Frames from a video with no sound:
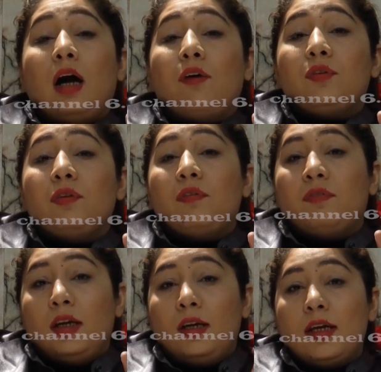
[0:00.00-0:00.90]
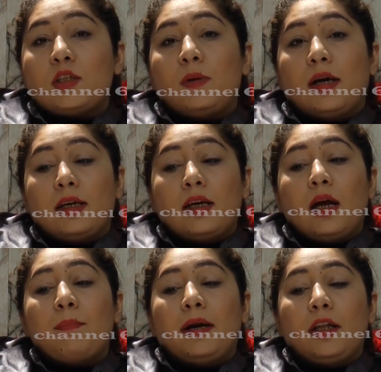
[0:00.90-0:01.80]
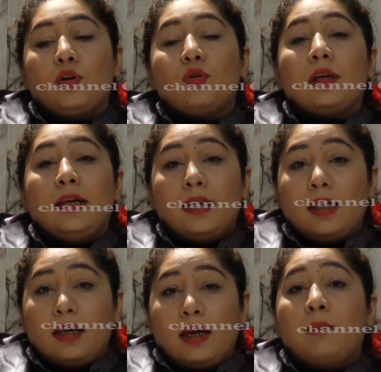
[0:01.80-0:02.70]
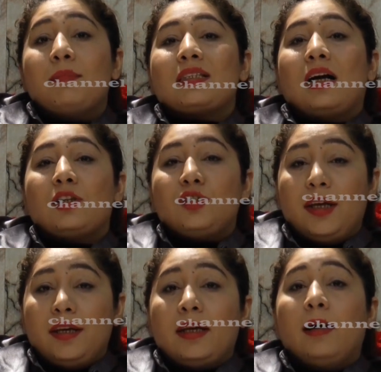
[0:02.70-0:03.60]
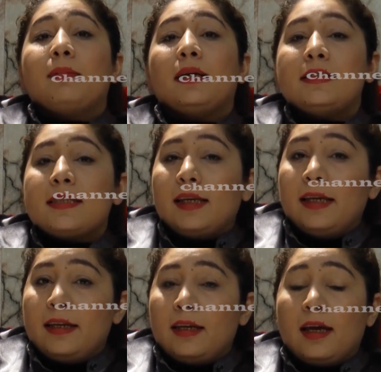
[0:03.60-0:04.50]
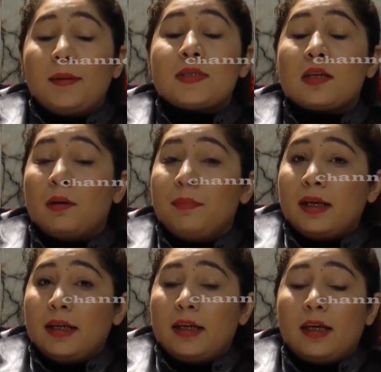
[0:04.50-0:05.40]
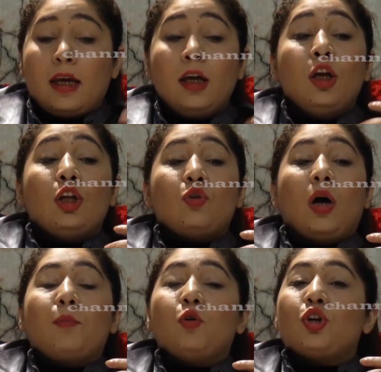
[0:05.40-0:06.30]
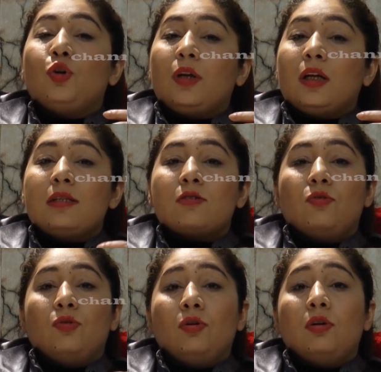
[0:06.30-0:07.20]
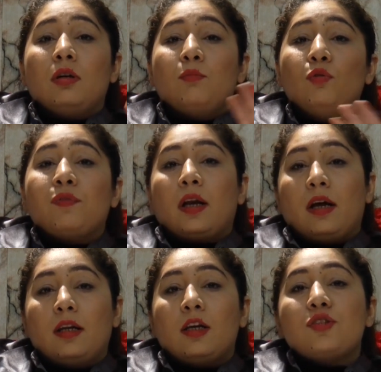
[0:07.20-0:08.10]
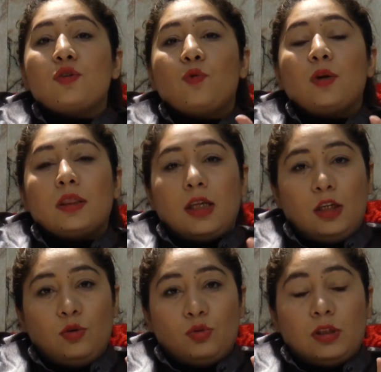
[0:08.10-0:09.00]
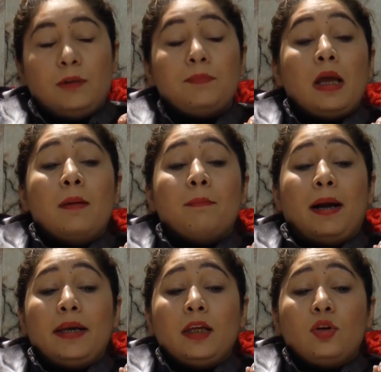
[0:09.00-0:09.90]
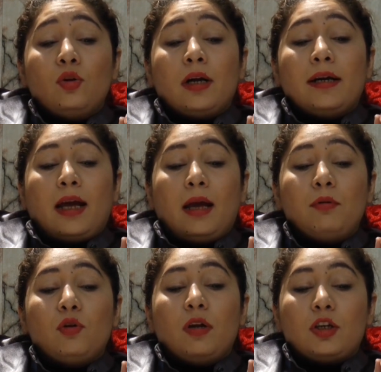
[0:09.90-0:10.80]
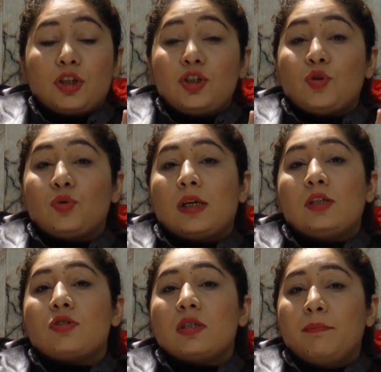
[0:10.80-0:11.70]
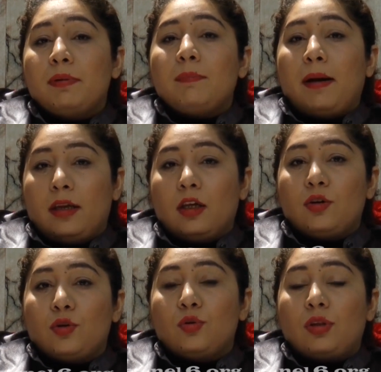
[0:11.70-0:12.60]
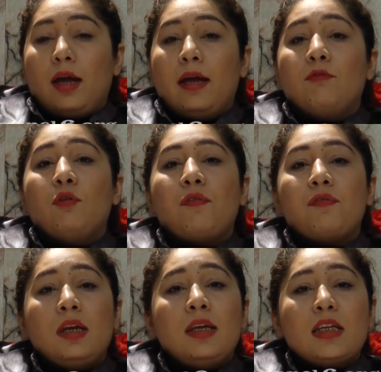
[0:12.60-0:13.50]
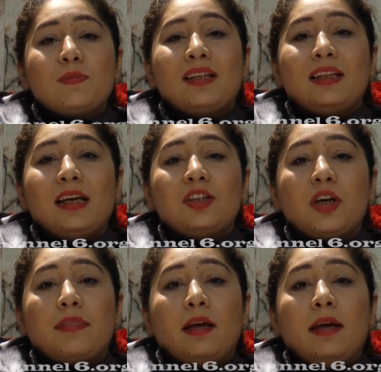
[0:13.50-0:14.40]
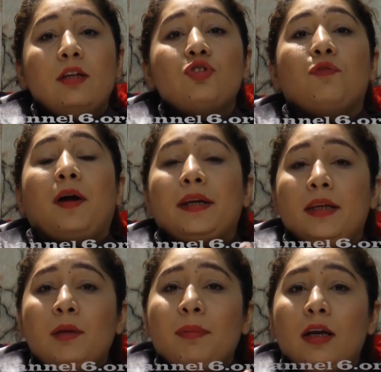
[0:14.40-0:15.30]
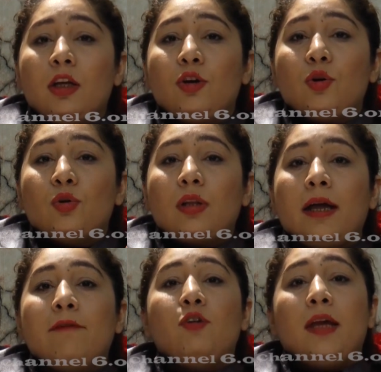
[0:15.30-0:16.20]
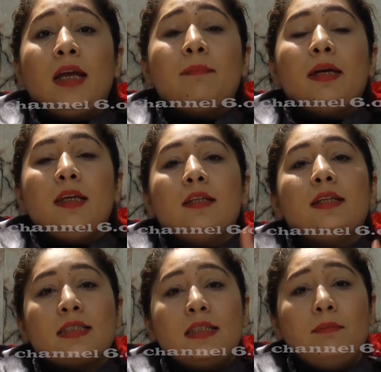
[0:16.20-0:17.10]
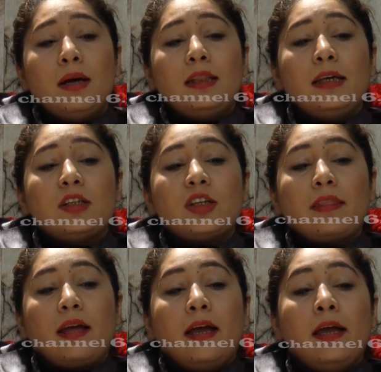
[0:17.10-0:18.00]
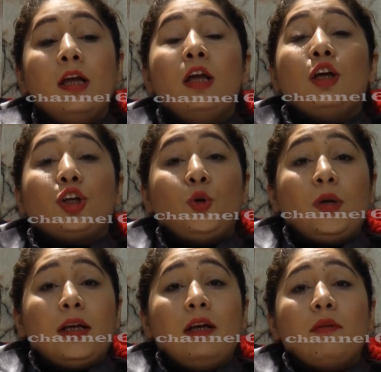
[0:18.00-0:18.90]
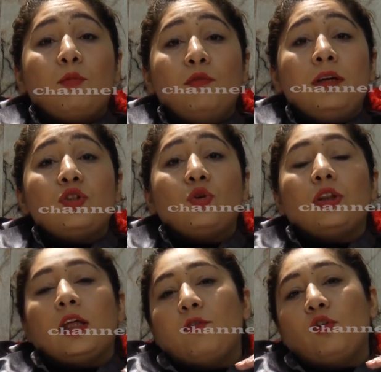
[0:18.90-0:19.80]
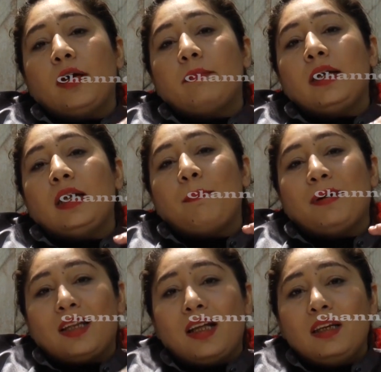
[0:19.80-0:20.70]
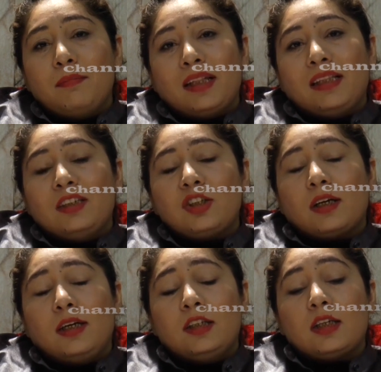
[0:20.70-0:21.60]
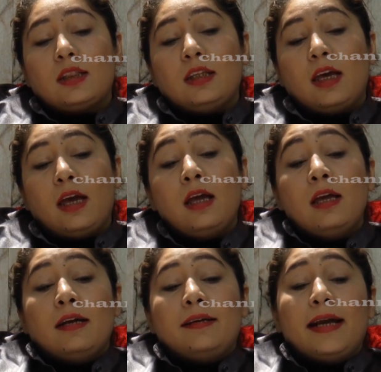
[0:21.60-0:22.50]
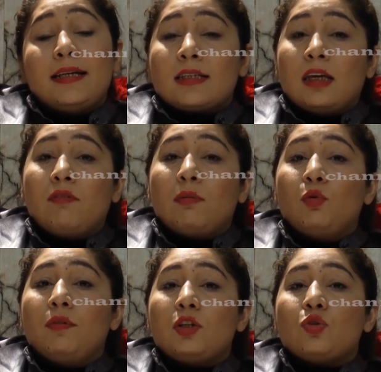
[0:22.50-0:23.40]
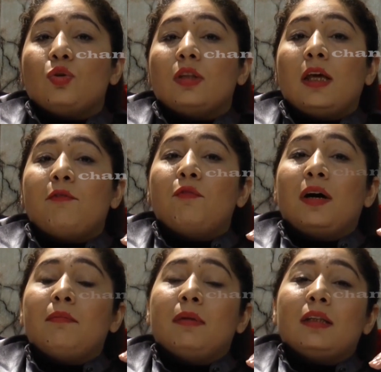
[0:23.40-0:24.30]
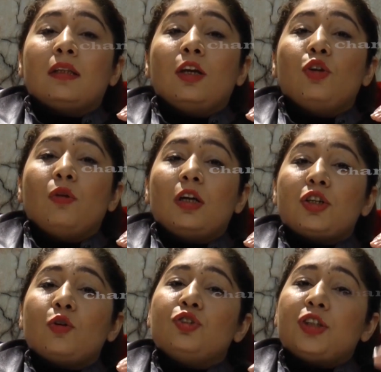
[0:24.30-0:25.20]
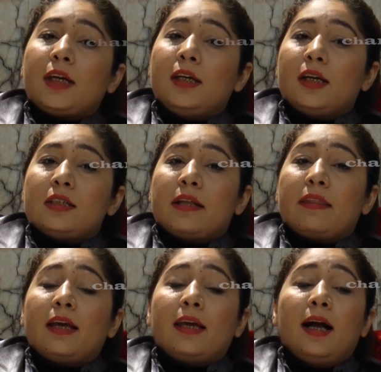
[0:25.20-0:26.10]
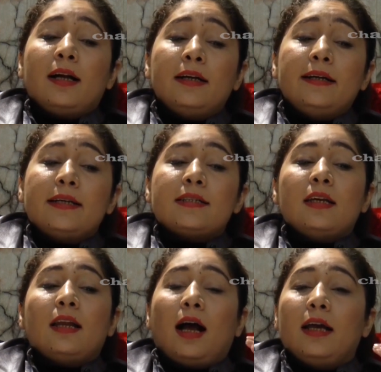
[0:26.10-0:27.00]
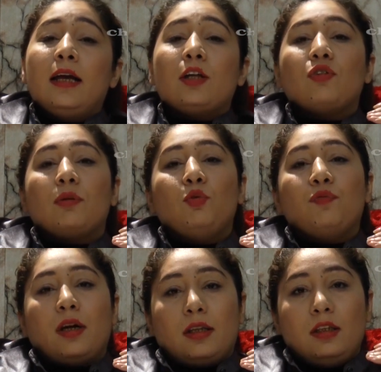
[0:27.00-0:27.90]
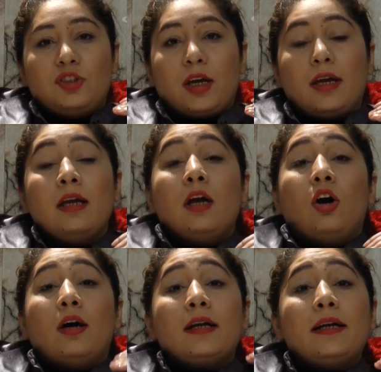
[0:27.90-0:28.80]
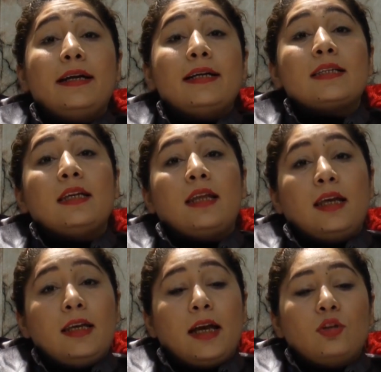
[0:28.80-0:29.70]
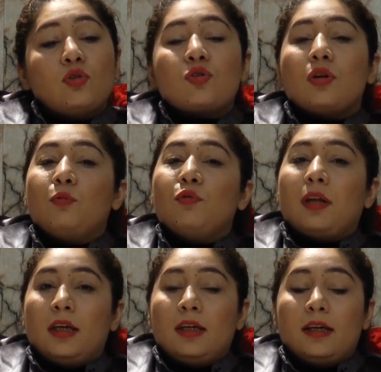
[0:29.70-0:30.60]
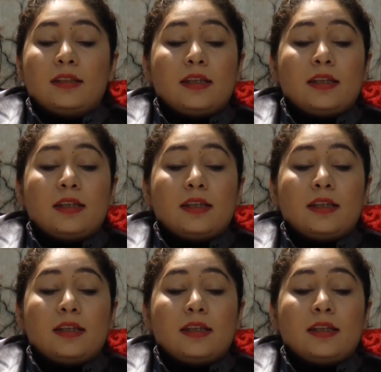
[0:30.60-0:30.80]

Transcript: आफ्टर फिफ्टीन डेज़ बाद अगर आप पेडिक्योर ले रही हैं आप मसाज ले रही हैं आप क्लेंजिंग ले रही हैं आप स्क्रबिंग ले रही हैं तो आपको क्यूटिकल्स को रिमूव कराने की ज़रूरत नहीं होती पेडिक्योर का टाइम ड्यूरेशन जो होता है जो सिंपल पेडिक्योर होता है वो फिफ्टीन डेज़ बाद लिया जाता है जो वाइटिंग पेडिक्योर होता है वो एक महीने दस दिन बाद लिया जाता है क्यूटिकल रिमूविंग जो होती है वो एक महीना पंद्रह दिन बाद ली जा की जाती है डेड स्किन रिमूविंग जो होती है वो वन मंथ के ड्यूरेशन को चेक किया जाता है कि अगर डेड स्किन आई है तो रिमूव कर दी जाए और अगर डेड स्किन नहीं आई तो उसको रिमूव नहीं किया